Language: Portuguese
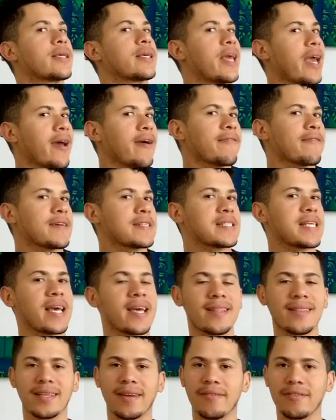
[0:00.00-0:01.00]
quer fazer a
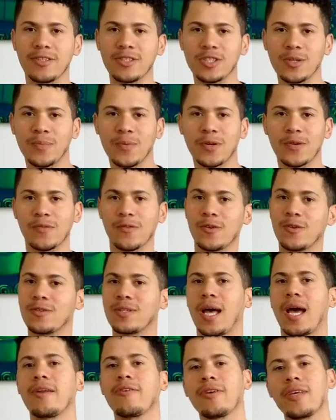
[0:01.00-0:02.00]
entrevista para um
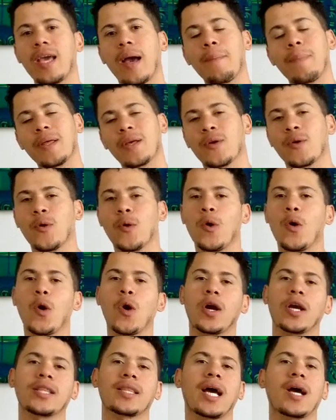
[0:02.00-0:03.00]
voluntário que
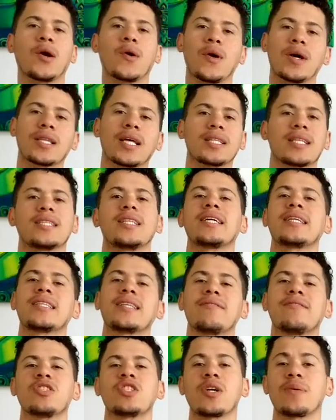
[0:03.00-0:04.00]
aplicou, que está com a data da
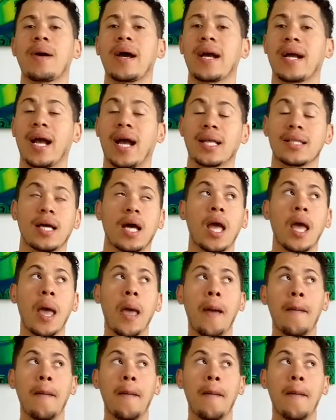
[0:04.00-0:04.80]
entrevista marcada,